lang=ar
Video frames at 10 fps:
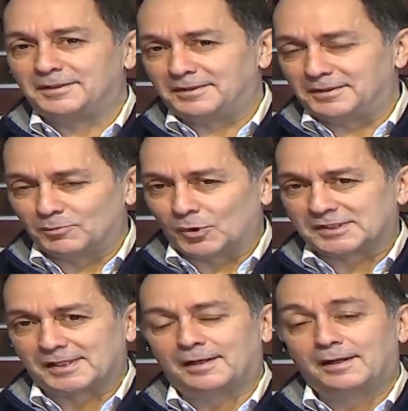
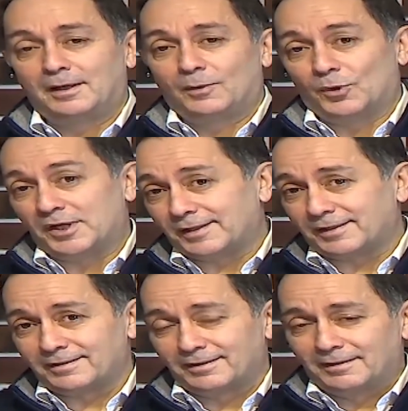الموسعة
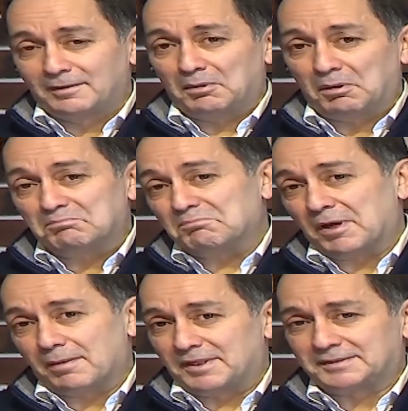ولكن
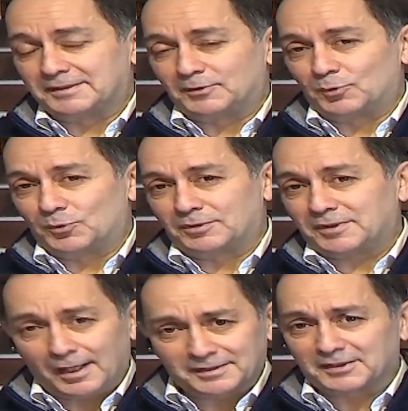أنا بعتقد أنه
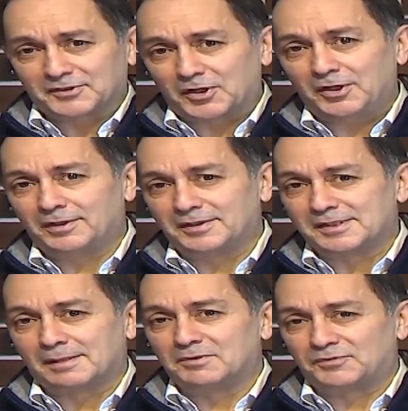حتى طرح
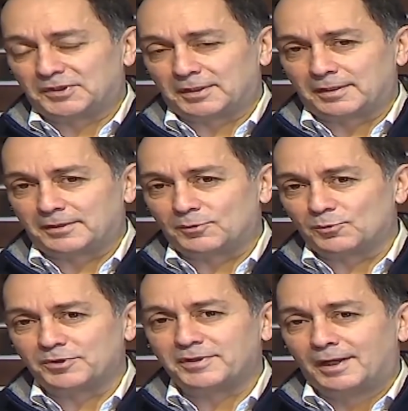النظام الفيدرالي
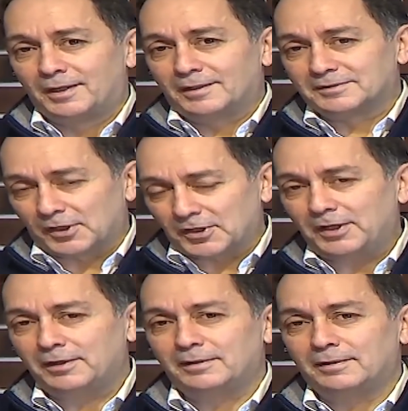هو
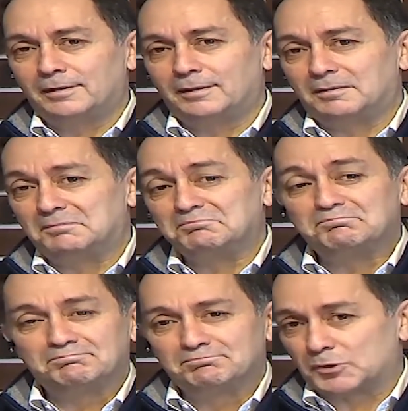طرح آه،
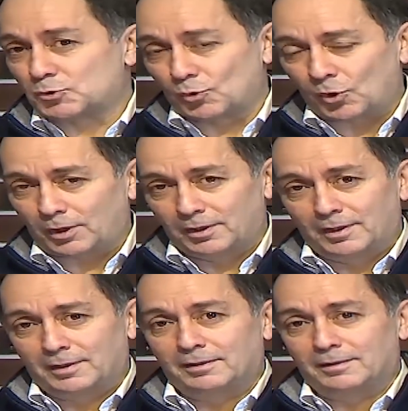مشروع
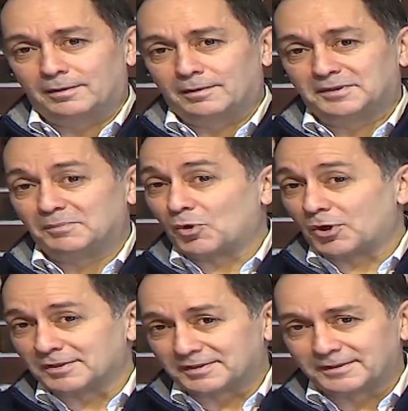آه،
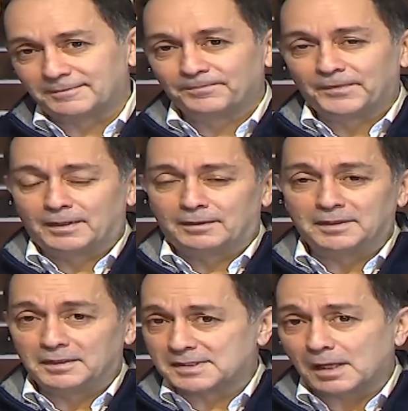ديمقراطي
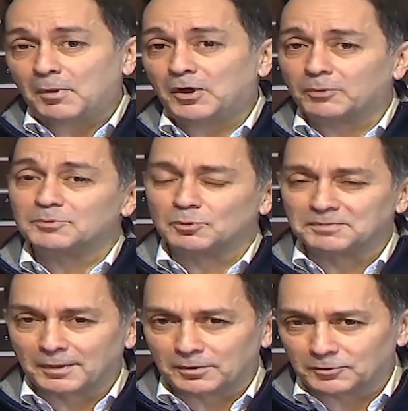لنظام حكم
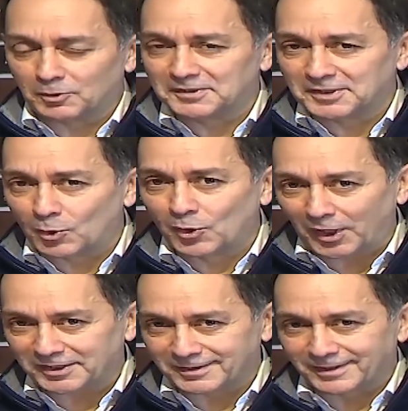ضمن ضمن دوله
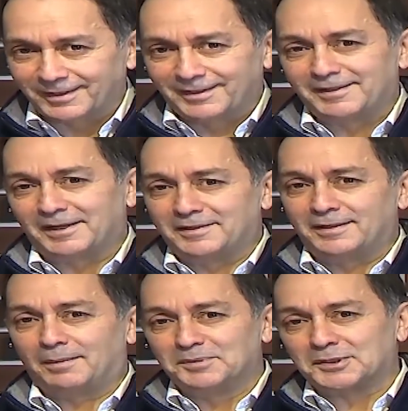وحده يعني
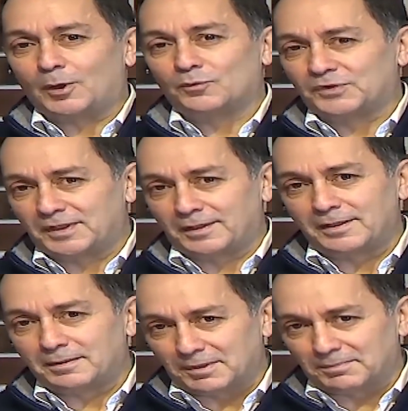اللي عم يطرحوا
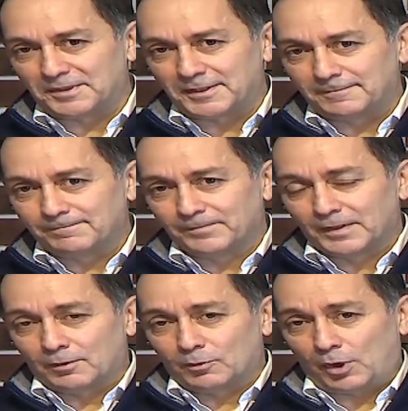الفيدراليه بلبنان
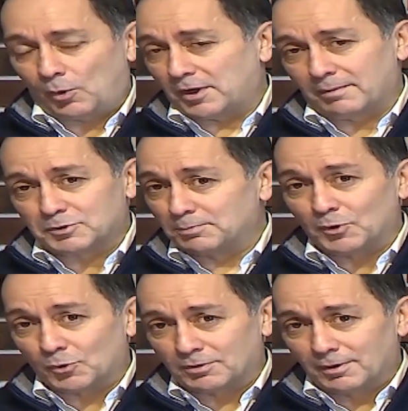ولو انا مش
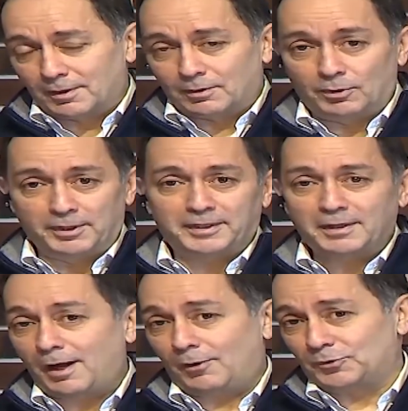منهم
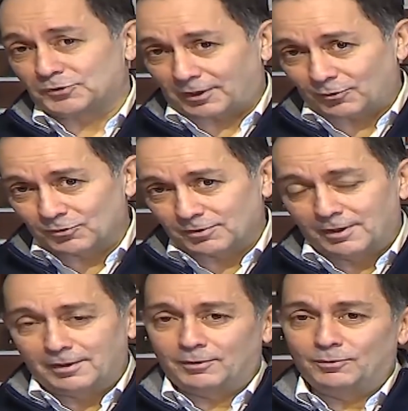ولكن حقهم يطرحوه
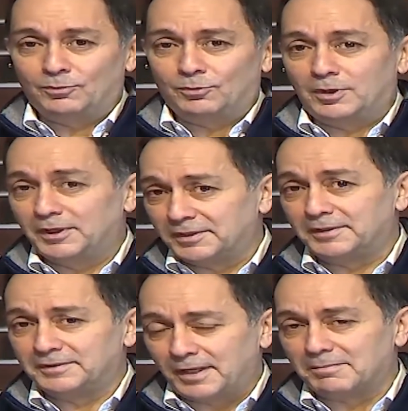
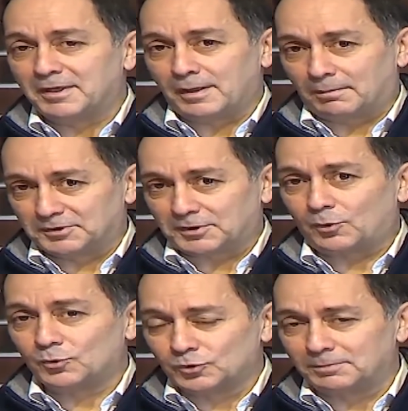وهن دائما عم
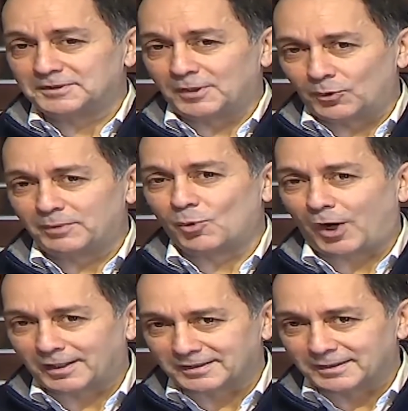يطرحوه ضمن دوله
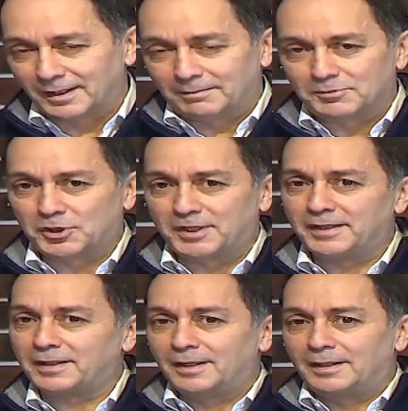موحده مشان
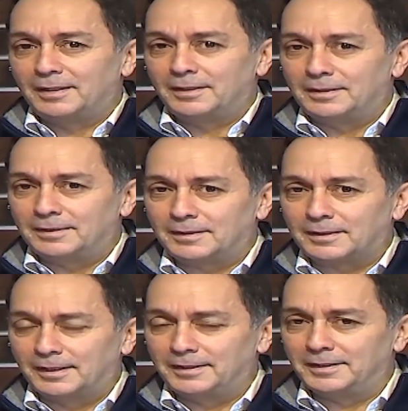هيك آه،
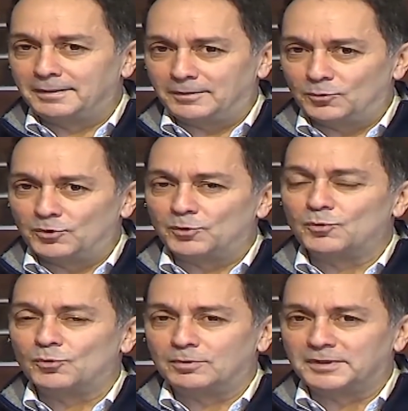خليني اقول
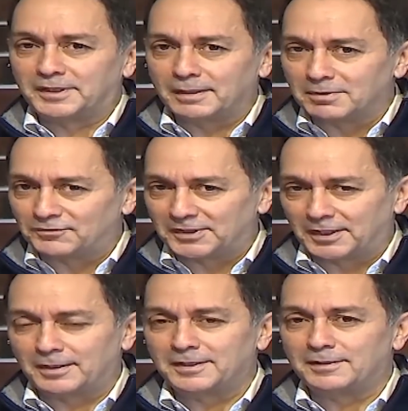انه ان كان
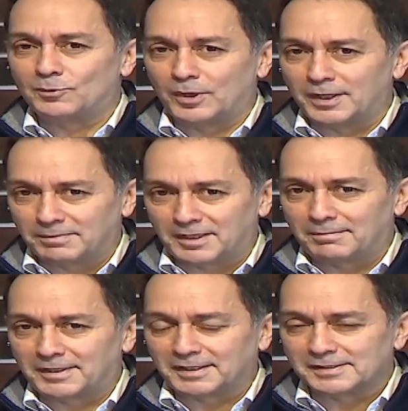بالفيدراليه ولا
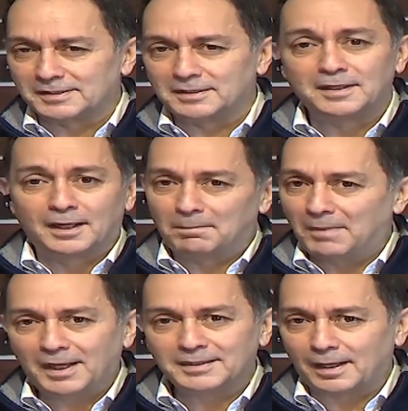باللامركزيه
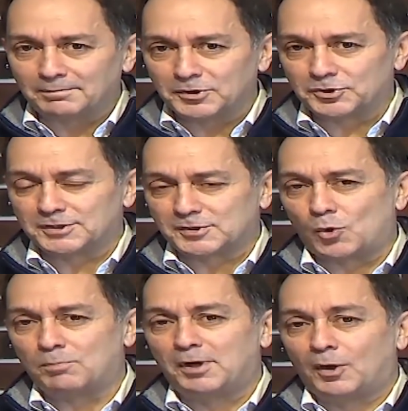ما حدا عم يجي
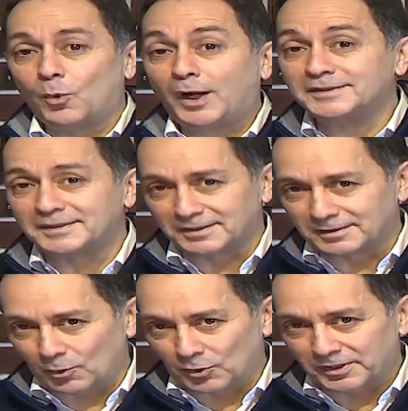صوب وحده
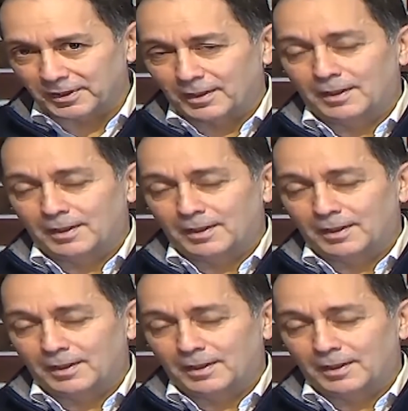الدوله